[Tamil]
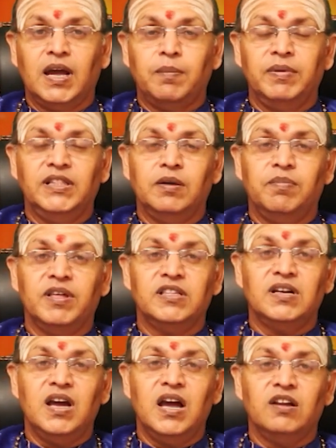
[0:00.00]
அப்போ இந்த
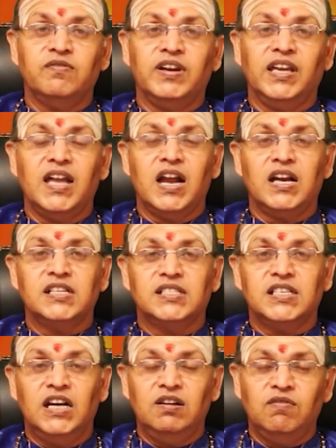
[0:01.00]
பதினாறு வகையான
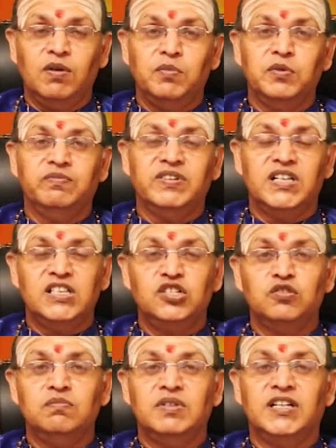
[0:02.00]
செல்வமும்
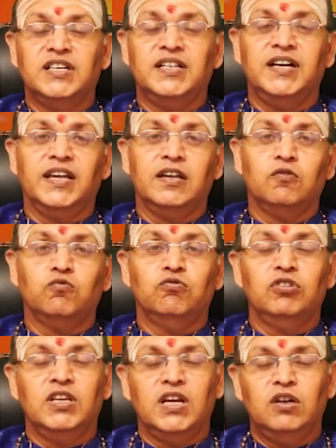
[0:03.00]
வேண்டும் என்று
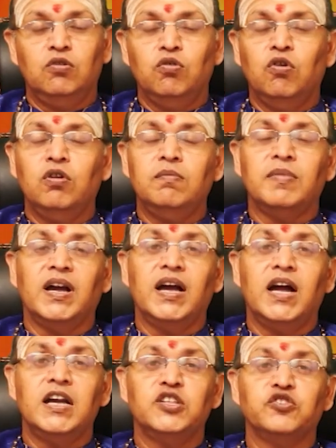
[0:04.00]
நினைக்கக்கூடிய எல்லோரும்
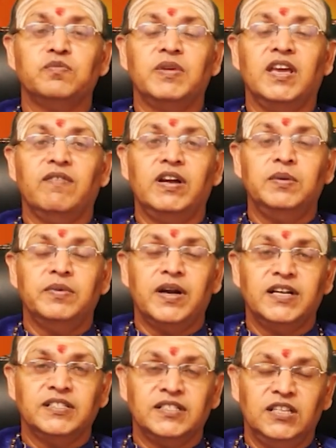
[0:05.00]
மகாலட்சுமியை
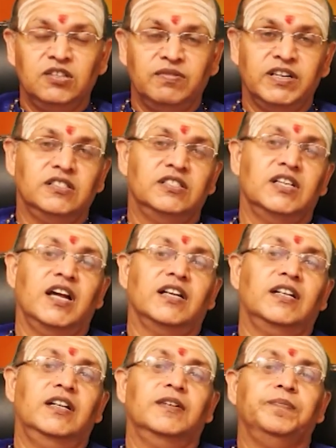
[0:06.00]
வழிபாடு செய்து
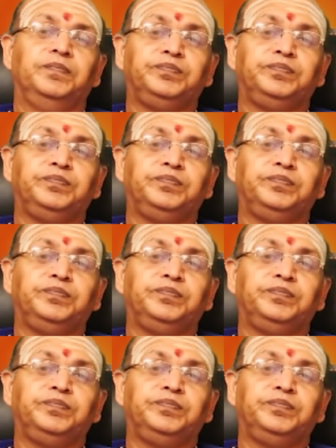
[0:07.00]
வருகின்றார்கள்